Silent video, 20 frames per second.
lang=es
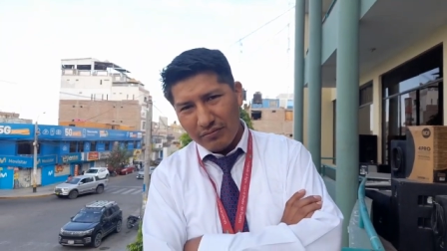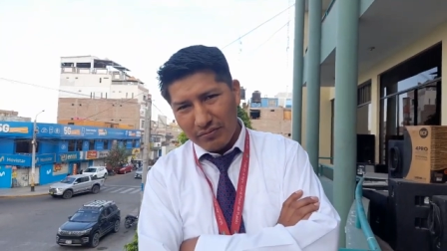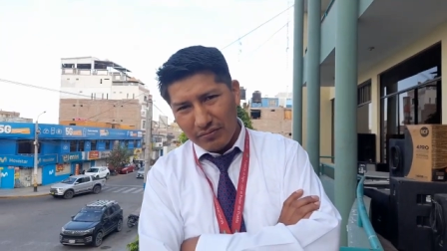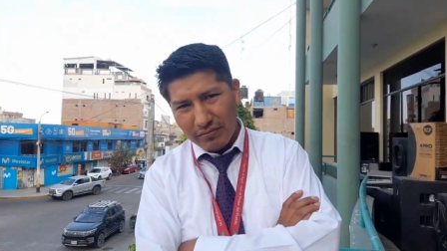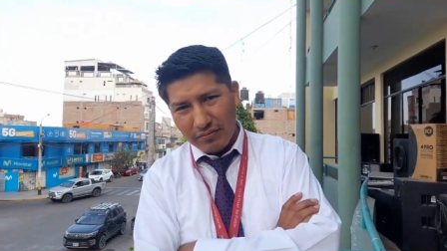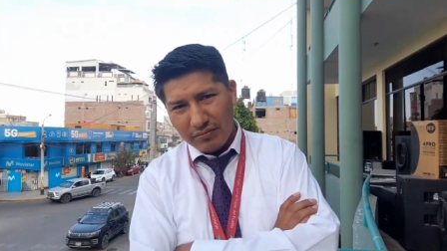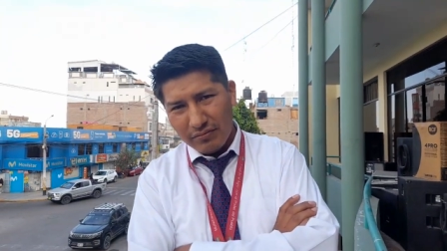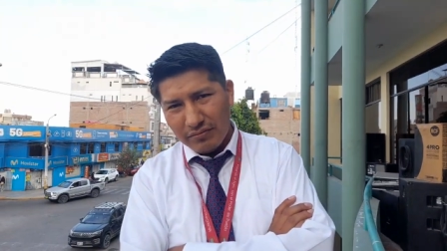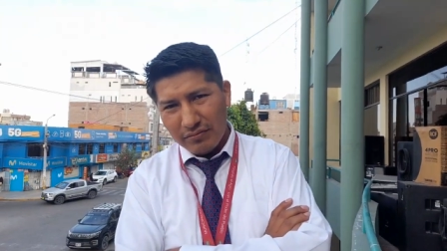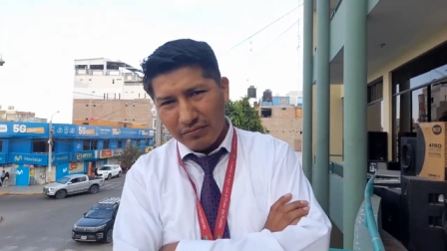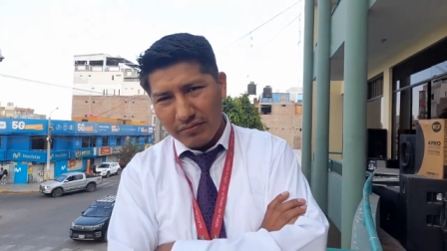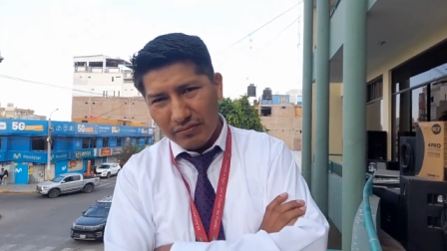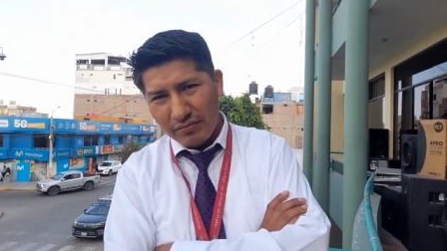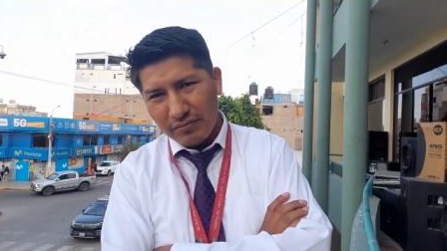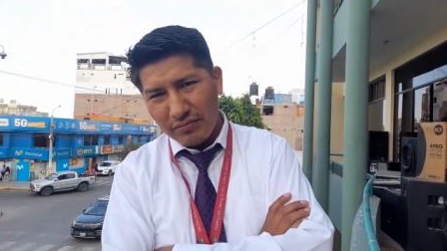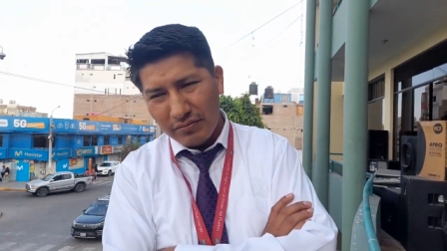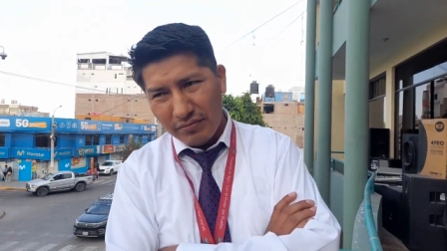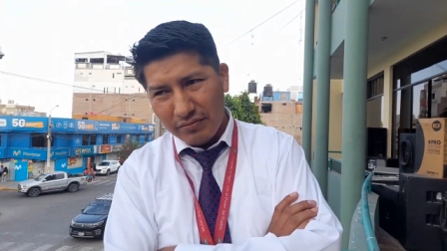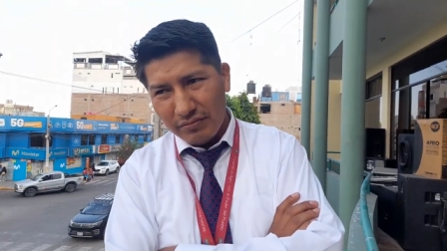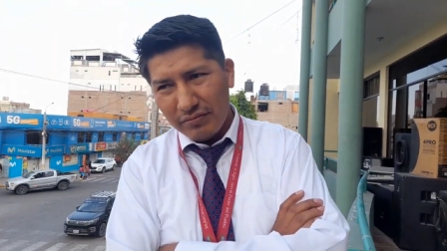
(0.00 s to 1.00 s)
Una
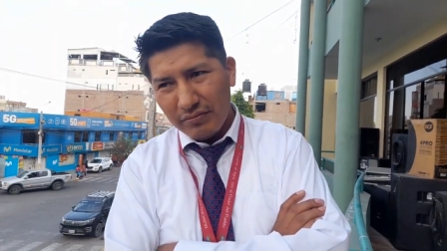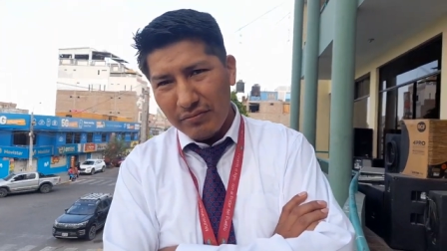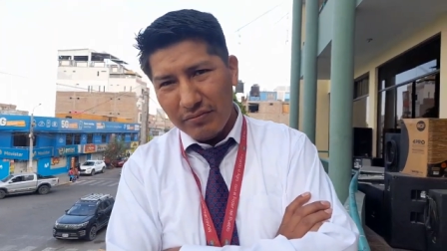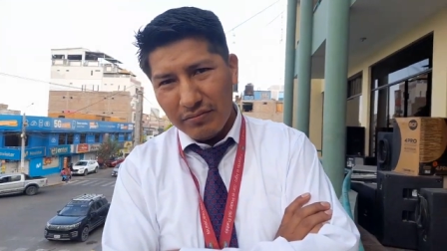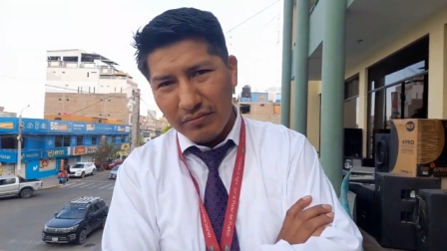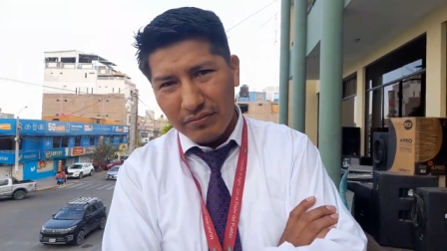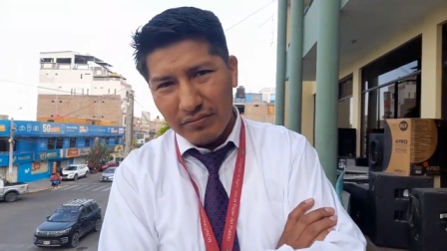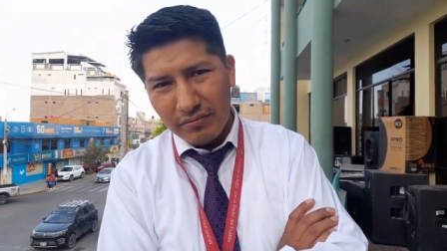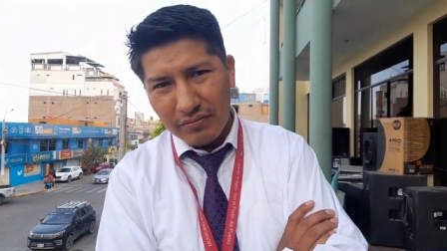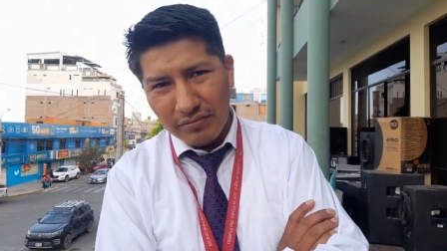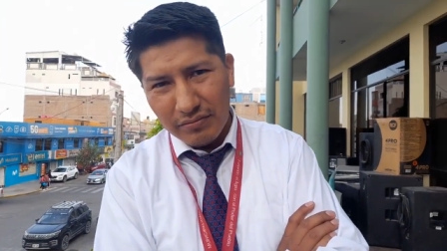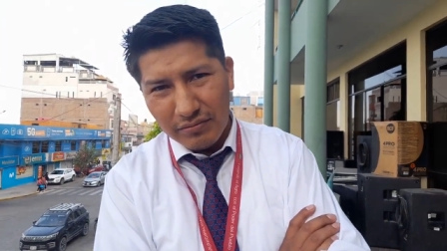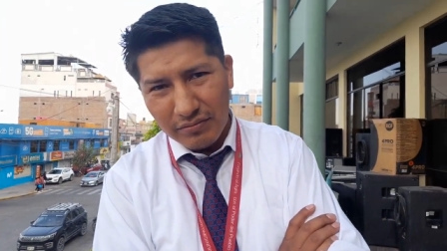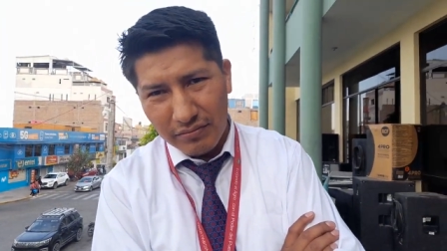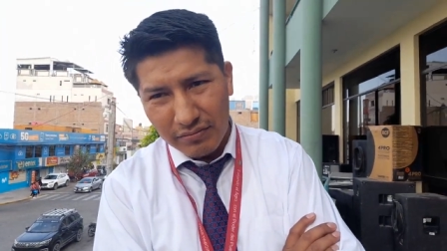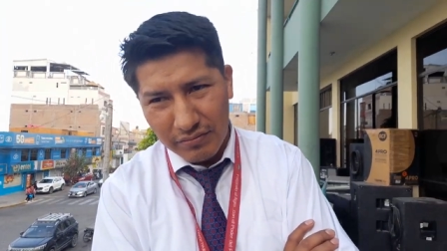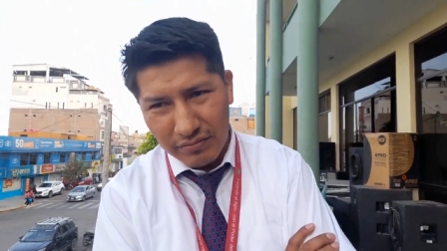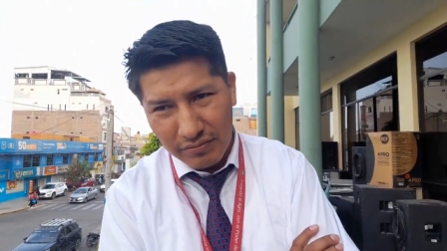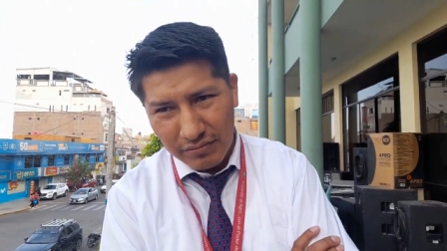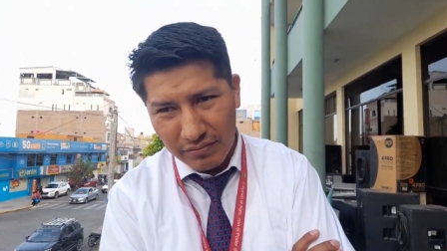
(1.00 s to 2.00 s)
conclusión de la exposición que usted ha
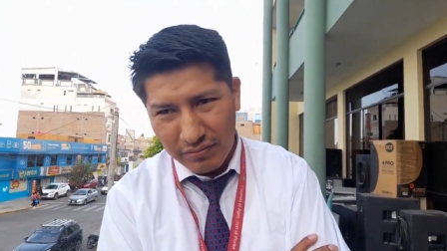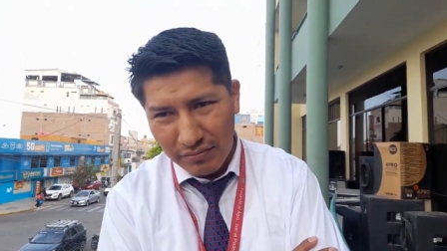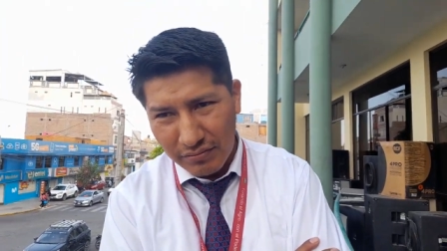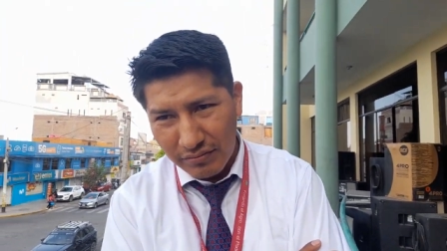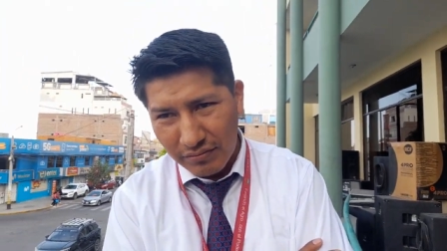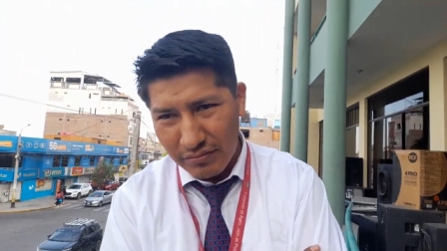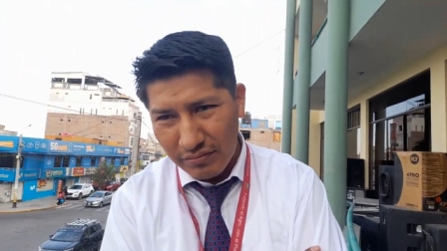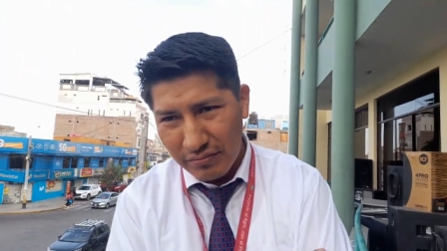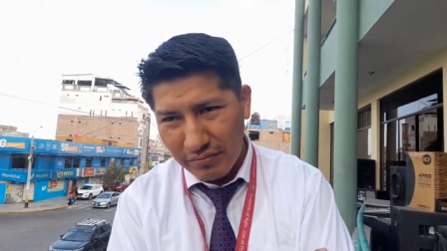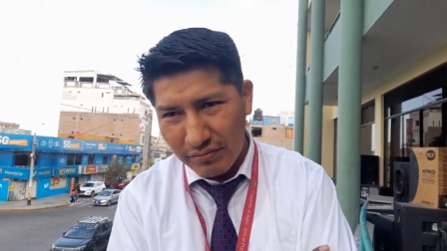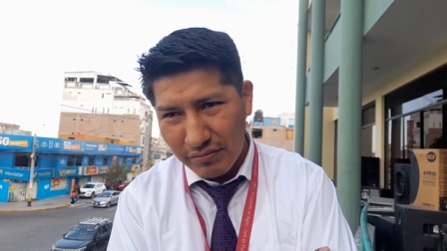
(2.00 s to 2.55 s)
hecho el día de hoy